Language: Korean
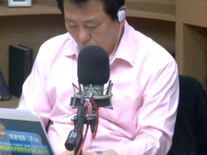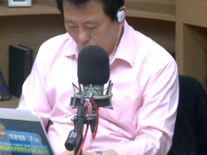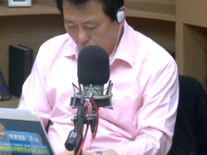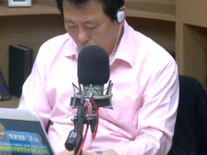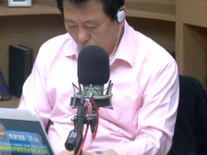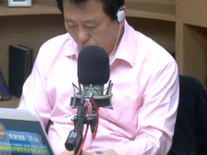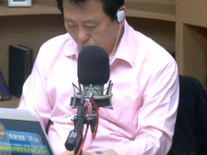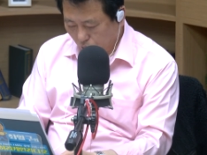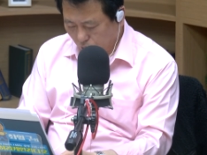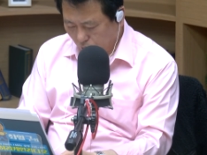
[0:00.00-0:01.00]
그
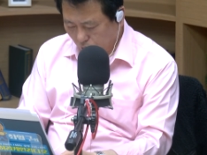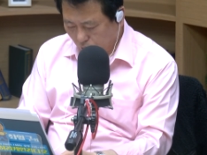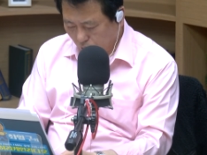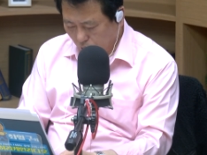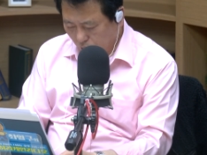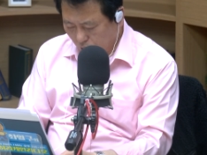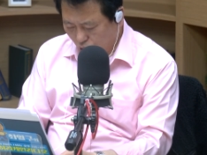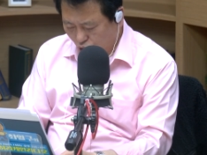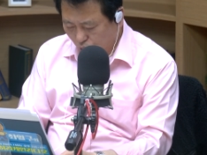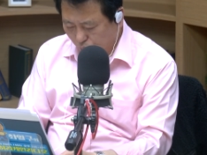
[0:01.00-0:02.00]

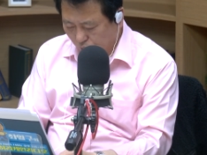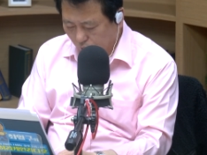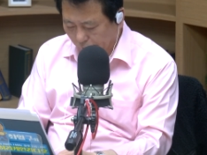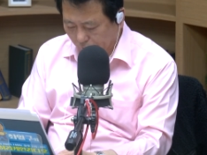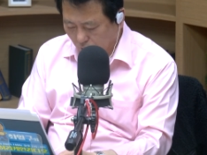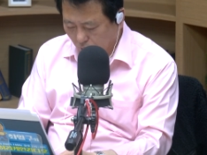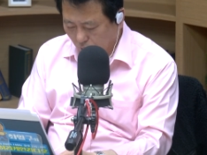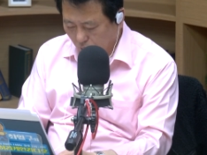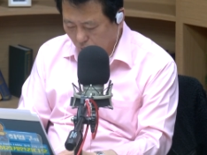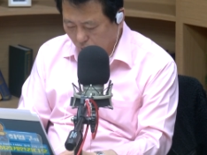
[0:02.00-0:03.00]
지피가
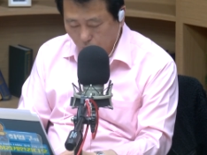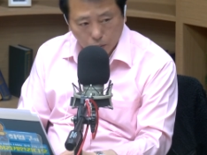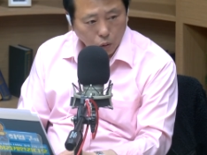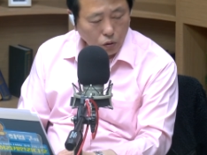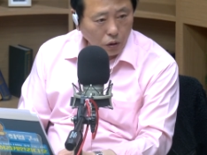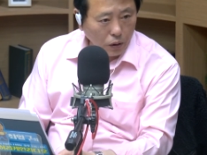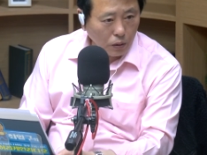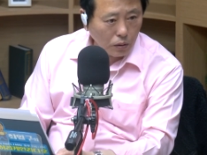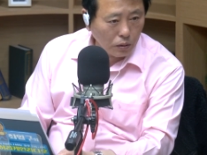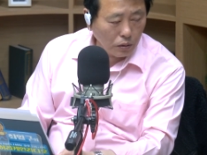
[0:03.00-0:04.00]
이제 뭐죠
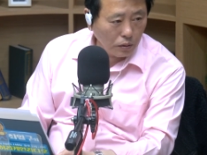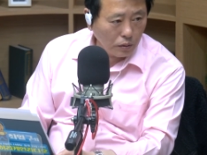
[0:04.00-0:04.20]
영어로?